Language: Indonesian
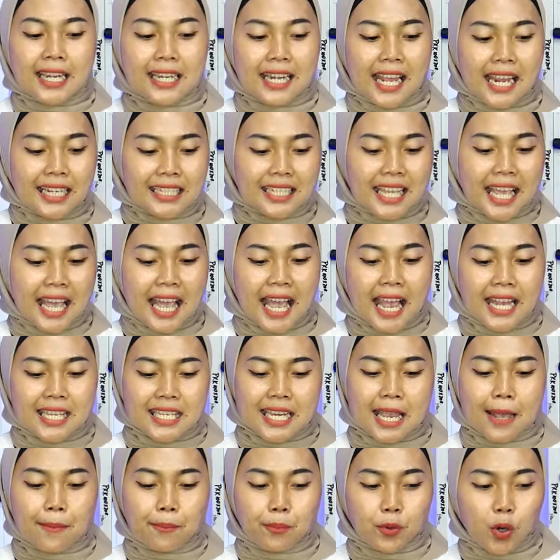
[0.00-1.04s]
Dan gak
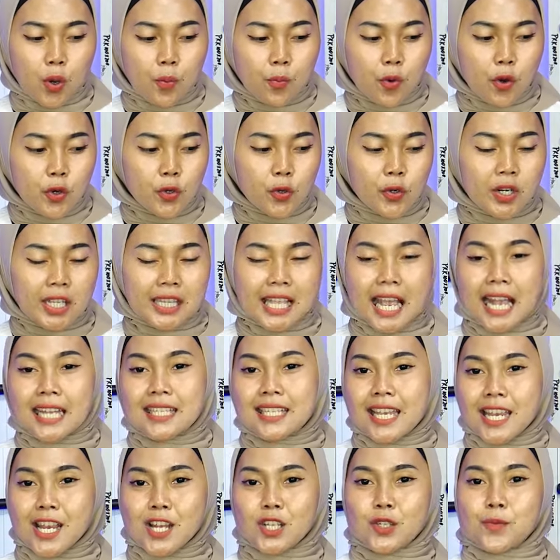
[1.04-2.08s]
hanya promo unit
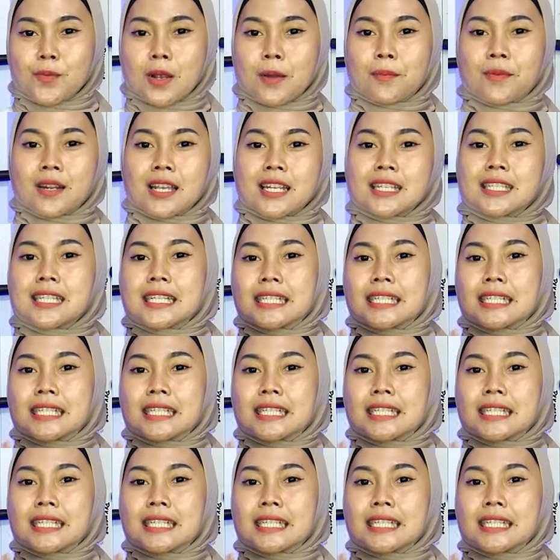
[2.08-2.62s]
aja ya Sobat Blast,